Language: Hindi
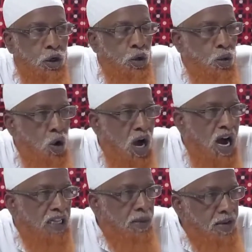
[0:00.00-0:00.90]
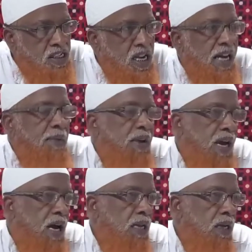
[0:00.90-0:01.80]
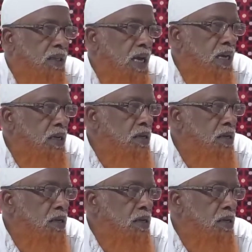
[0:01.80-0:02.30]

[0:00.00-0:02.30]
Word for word: इनको आदम सानी भी कहा जाता है